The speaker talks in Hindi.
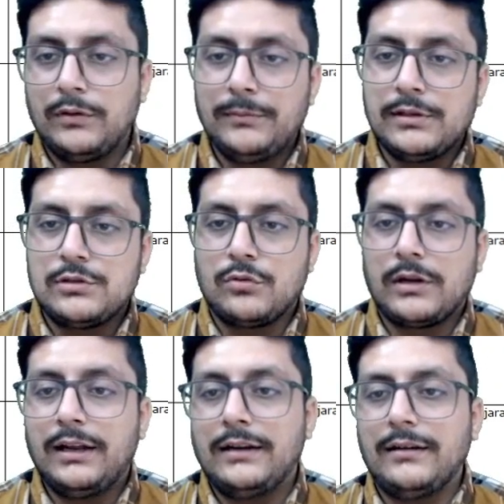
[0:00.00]
अप्रूवल मिल
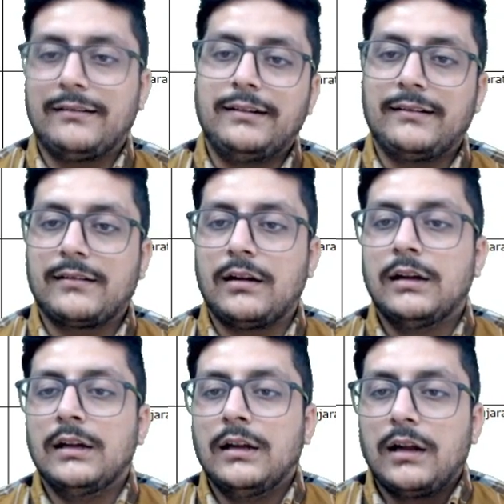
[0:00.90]
चुका है हंड्रेड सीट्स
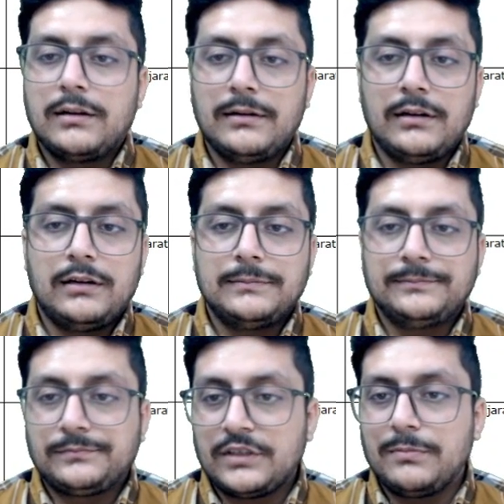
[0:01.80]
का
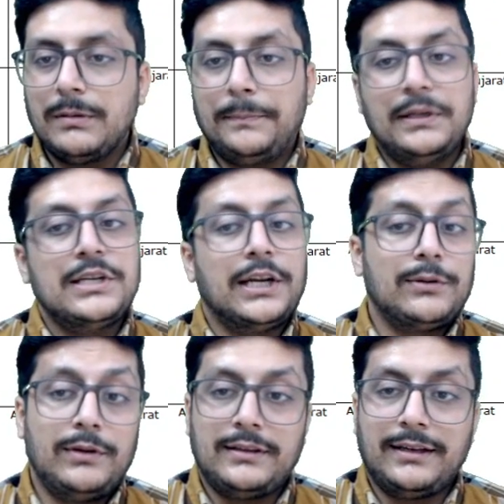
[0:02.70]
जिसमें
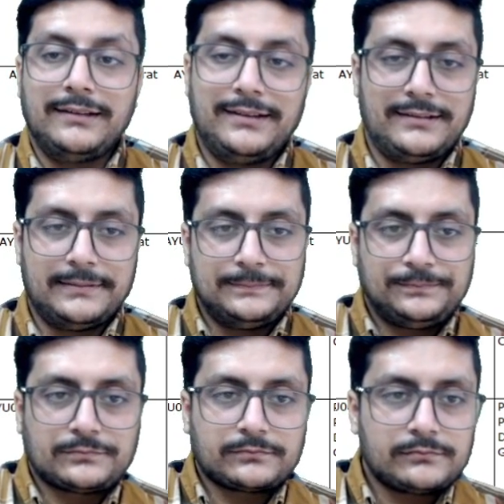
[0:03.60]
पीजी की ट्वेंटी थ्री सीट्स है
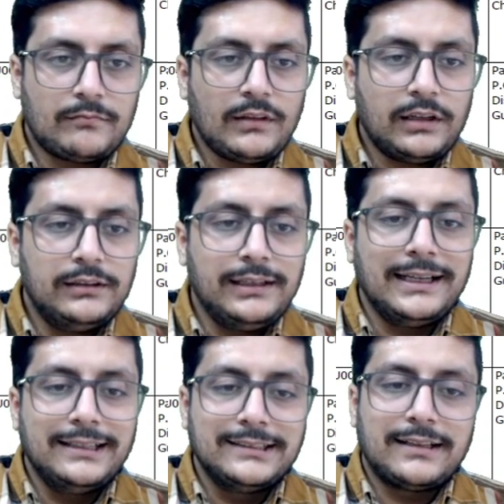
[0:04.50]

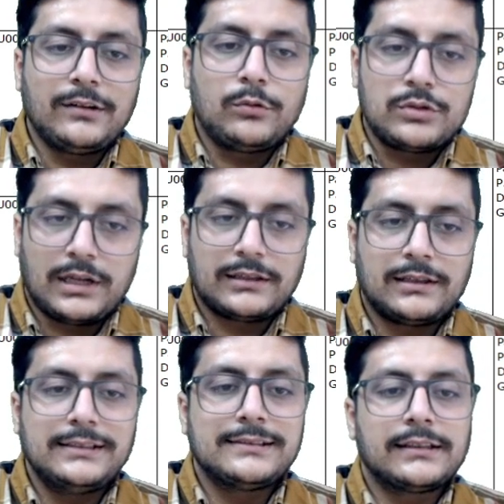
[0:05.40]
ठीक है इसी तरह से
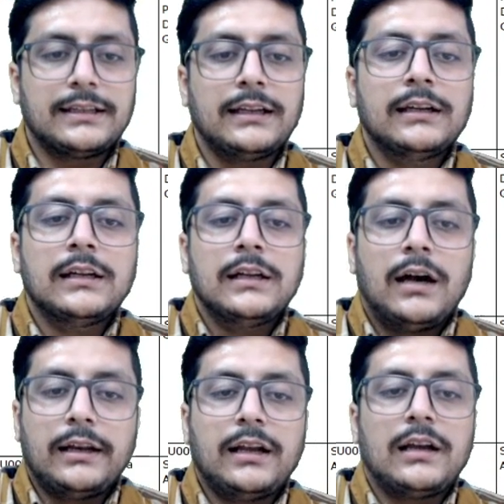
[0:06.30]
गुजरात का देख सकते हैं
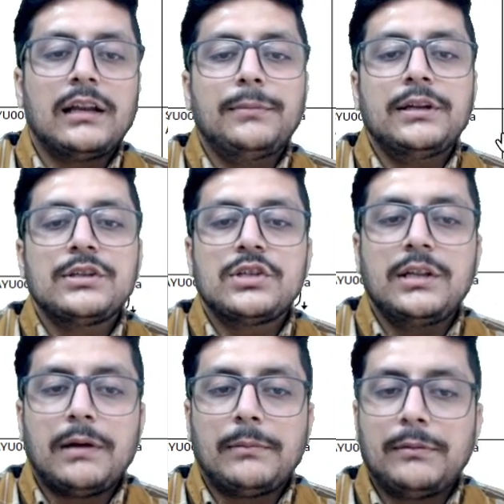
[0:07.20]
हरियाणा में
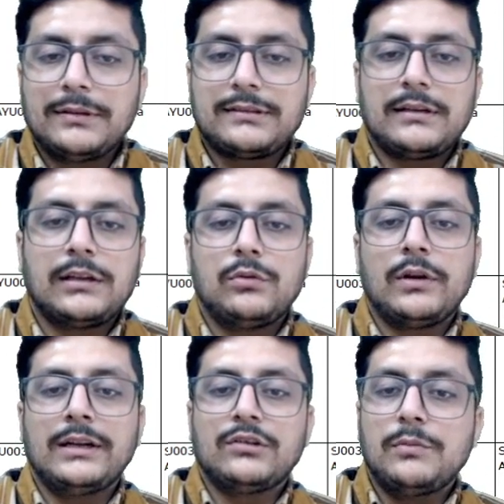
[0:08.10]
श्री बाबा मस्तनाथ
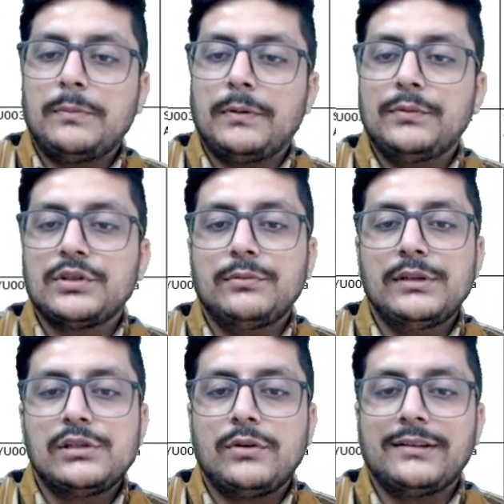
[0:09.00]
हो गया इसको भी
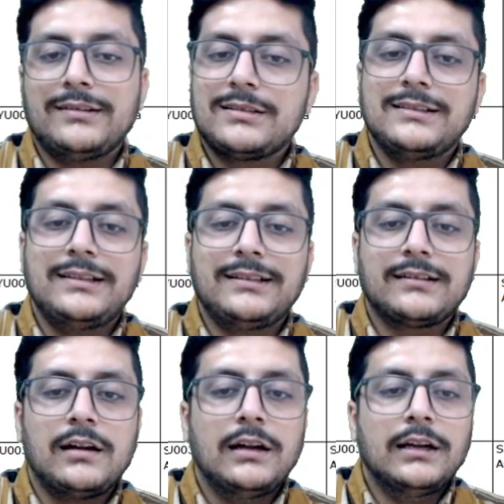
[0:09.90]
परमिशन मिल चुकी है सिक्सटी
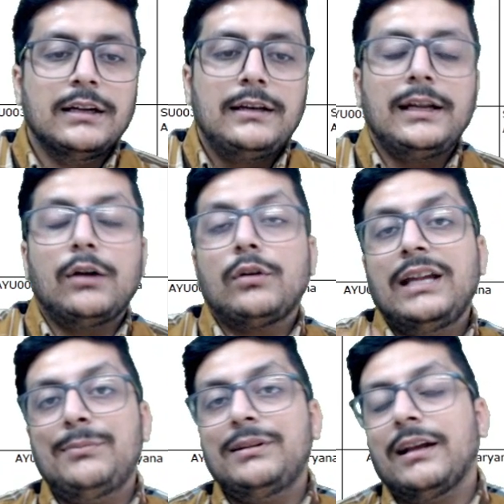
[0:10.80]
सीट्स का ठीक है
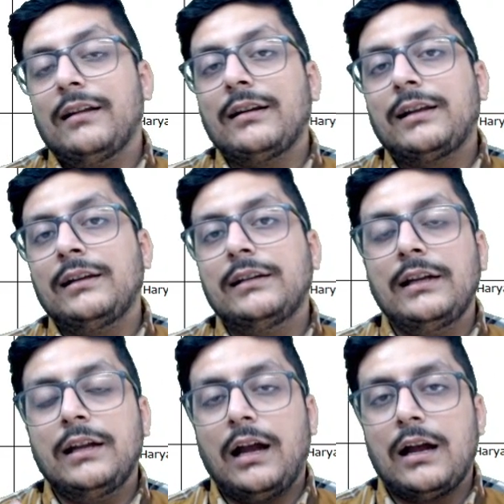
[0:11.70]
और ये भी ध्यान रखें
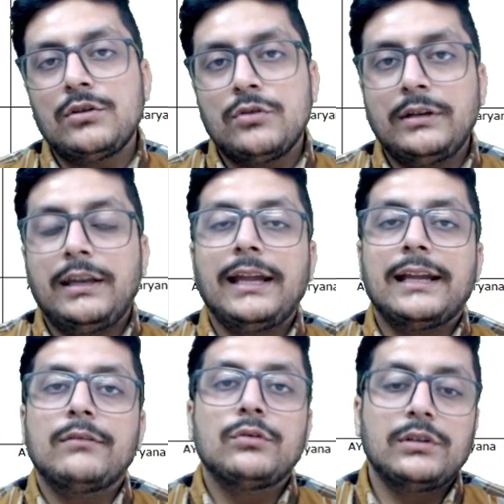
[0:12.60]
कि आज जो
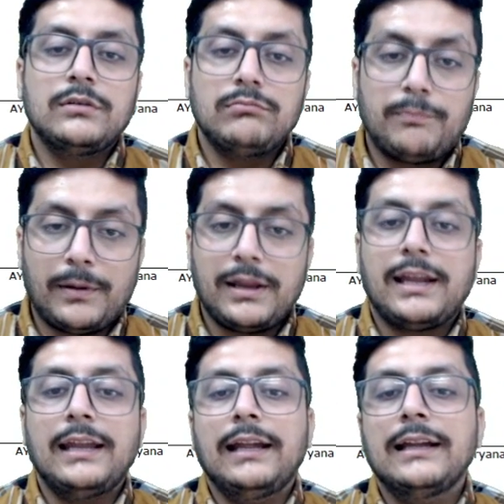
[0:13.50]
इनटेक है वो
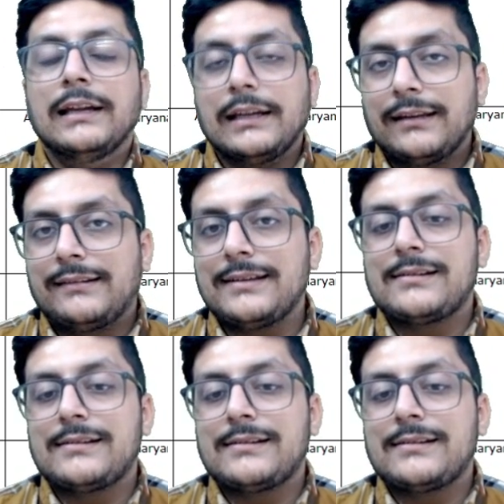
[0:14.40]
पढ़ के लें कि